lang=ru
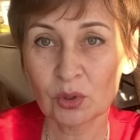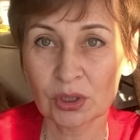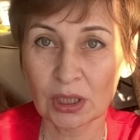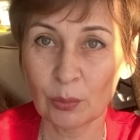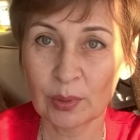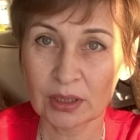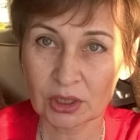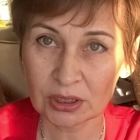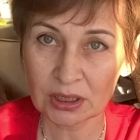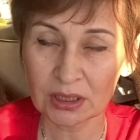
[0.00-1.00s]
читаю
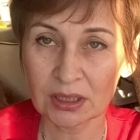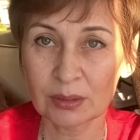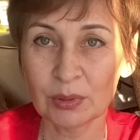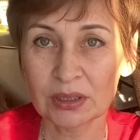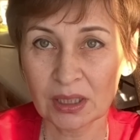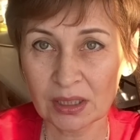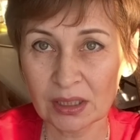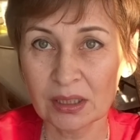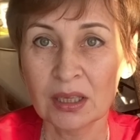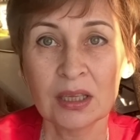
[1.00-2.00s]
положительные
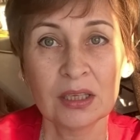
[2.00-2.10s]
комментарии